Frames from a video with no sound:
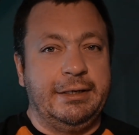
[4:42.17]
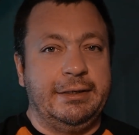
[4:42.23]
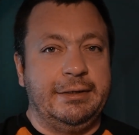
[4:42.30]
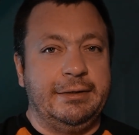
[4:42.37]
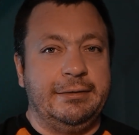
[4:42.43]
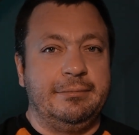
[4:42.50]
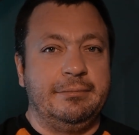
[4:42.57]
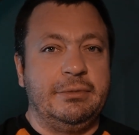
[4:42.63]

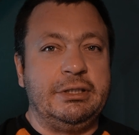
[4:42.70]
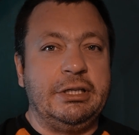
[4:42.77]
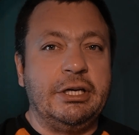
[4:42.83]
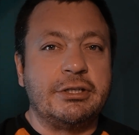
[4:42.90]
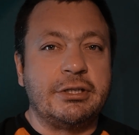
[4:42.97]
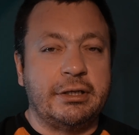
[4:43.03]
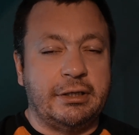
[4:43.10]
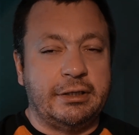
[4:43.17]
e,
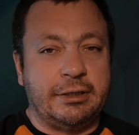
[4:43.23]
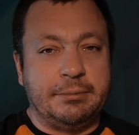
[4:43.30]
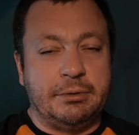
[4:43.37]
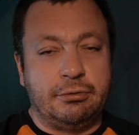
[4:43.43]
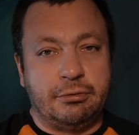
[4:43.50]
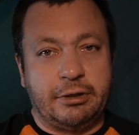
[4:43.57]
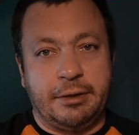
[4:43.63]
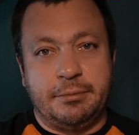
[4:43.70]
mniejsza ta
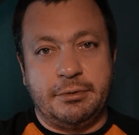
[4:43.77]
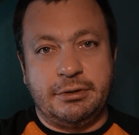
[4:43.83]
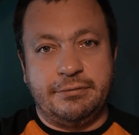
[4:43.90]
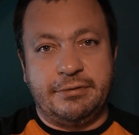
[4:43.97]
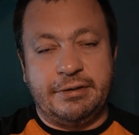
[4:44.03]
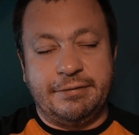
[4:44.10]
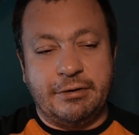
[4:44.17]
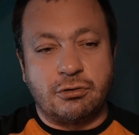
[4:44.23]
dramaturgia będzie
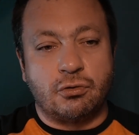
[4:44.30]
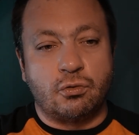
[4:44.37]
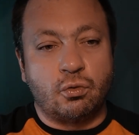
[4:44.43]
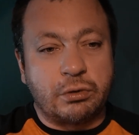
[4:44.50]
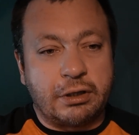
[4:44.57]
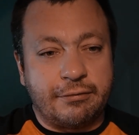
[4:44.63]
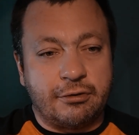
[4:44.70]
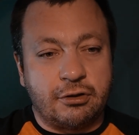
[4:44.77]
w rewanżu.
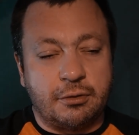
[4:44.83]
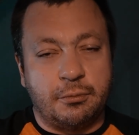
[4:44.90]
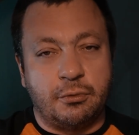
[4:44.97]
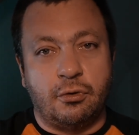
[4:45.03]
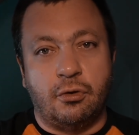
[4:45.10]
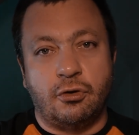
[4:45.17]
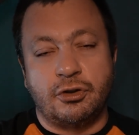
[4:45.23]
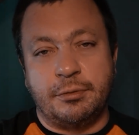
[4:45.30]
Tutaj
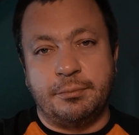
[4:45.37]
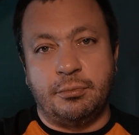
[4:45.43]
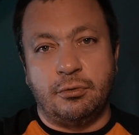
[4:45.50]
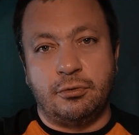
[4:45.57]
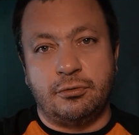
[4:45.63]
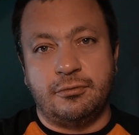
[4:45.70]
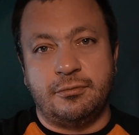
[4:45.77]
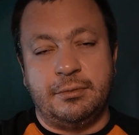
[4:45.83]
wiadomo, 8
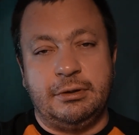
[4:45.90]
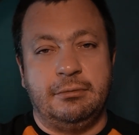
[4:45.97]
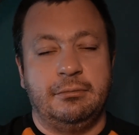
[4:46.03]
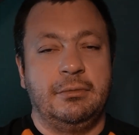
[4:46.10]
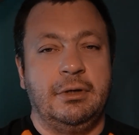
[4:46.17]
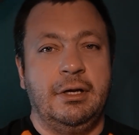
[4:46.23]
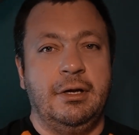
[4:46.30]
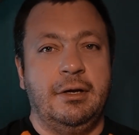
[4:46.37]
punktów będą
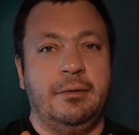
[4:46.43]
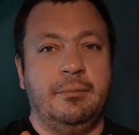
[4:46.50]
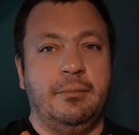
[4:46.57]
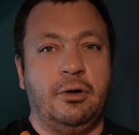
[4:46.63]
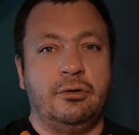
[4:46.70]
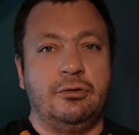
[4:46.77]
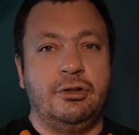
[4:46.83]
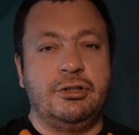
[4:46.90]

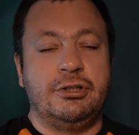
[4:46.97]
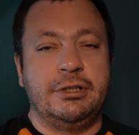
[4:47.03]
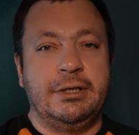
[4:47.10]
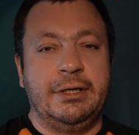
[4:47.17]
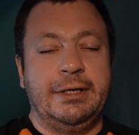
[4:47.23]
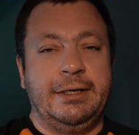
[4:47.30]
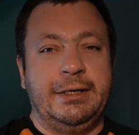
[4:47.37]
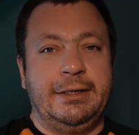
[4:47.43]
bronić
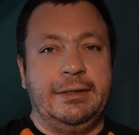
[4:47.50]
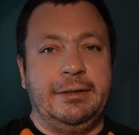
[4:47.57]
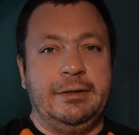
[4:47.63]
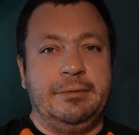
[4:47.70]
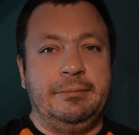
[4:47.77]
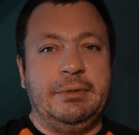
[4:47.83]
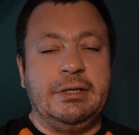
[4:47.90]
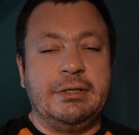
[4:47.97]

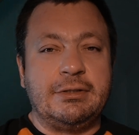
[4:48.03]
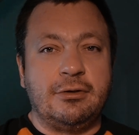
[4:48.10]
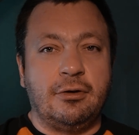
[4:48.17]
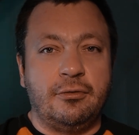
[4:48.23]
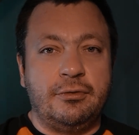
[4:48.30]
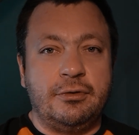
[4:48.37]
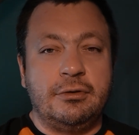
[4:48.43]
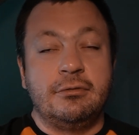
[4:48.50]

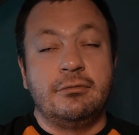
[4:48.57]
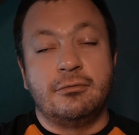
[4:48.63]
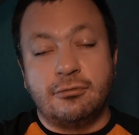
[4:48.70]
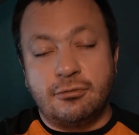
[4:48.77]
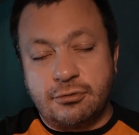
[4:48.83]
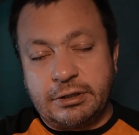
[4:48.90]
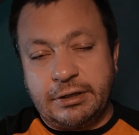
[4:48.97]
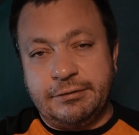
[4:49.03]
miejscowi, no
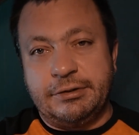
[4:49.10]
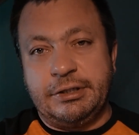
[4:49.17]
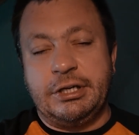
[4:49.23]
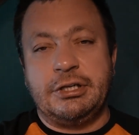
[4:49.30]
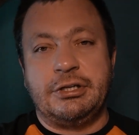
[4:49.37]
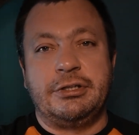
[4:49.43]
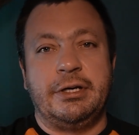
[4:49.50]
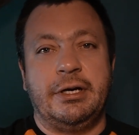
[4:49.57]
już na
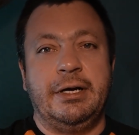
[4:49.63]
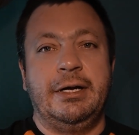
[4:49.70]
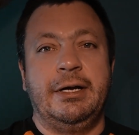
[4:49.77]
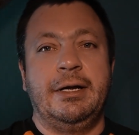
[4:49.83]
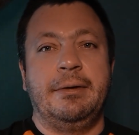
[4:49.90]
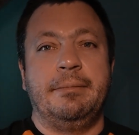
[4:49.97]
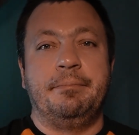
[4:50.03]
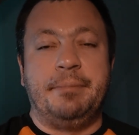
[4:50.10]
wyjeździe
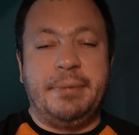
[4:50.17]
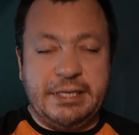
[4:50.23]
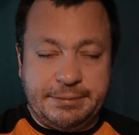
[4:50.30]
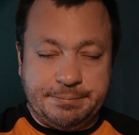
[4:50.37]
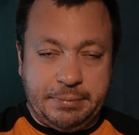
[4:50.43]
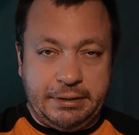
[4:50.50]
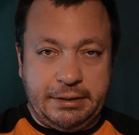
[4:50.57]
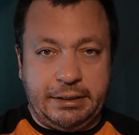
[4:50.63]

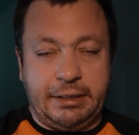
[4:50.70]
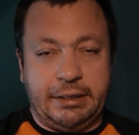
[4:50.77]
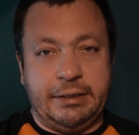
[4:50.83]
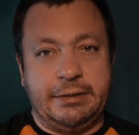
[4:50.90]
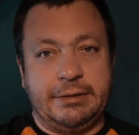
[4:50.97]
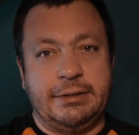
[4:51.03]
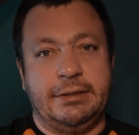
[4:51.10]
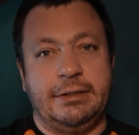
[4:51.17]
bez Patryka
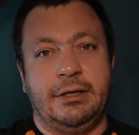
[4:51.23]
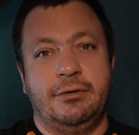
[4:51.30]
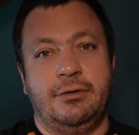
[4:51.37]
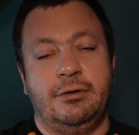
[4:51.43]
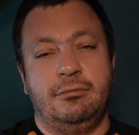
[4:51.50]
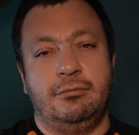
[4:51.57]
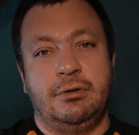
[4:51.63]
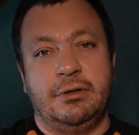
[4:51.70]
Hansena,
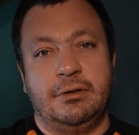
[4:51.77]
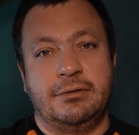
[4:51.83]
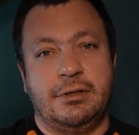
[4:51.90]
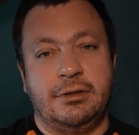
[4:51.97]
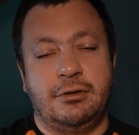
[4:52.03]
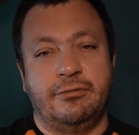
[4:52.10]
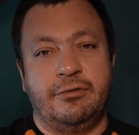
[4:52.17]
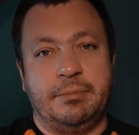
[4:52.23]
który uległ
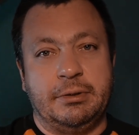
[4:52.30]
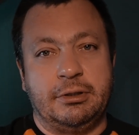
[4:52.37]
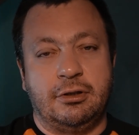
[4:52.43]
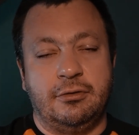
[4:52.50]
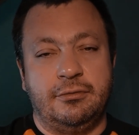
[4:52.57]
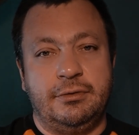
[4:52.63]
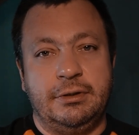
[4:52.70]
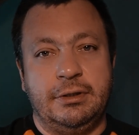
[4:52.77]
ostatnio
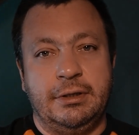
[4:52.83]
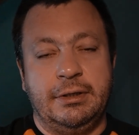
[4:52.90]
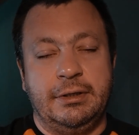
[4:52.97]
wypadkowi